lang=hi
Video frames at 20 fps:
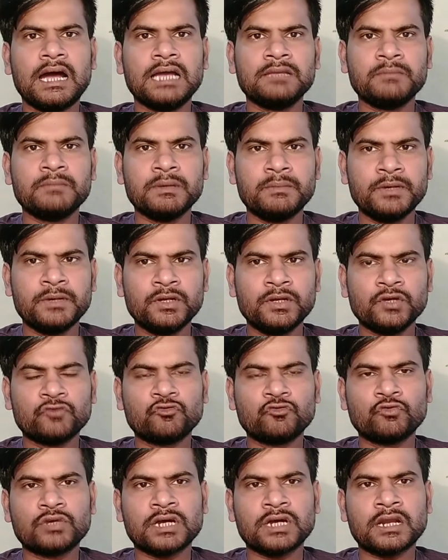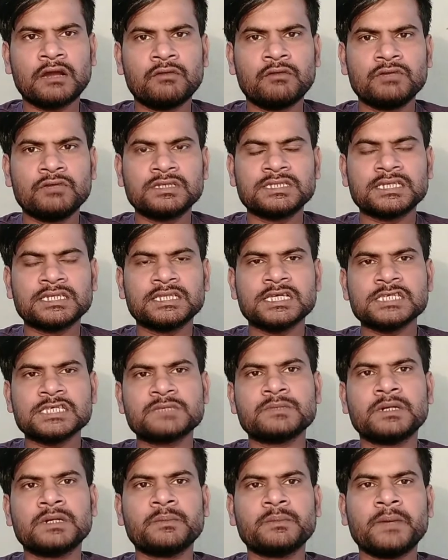आज मैं वीडियो शूट कर रहा हूँ इससे
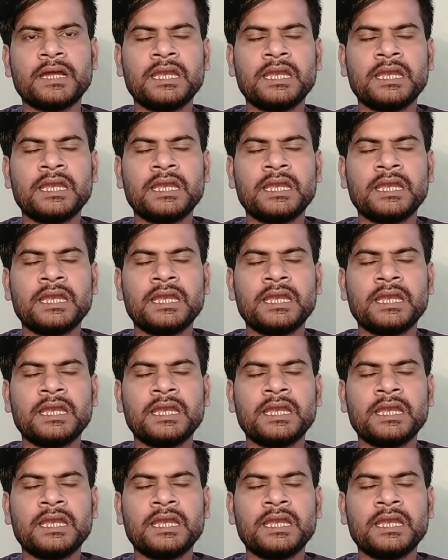10 मिनट